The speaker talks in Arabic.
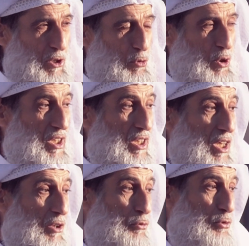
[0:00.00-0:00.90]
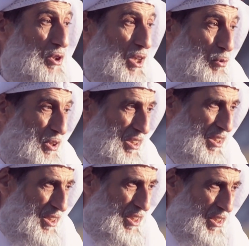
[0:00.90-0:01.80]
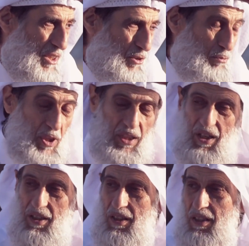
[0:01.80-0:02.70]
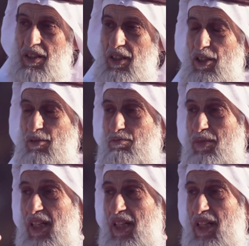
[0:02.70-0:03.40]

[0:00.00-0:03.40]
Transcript: وخافوا دعوته ثم قال اللهم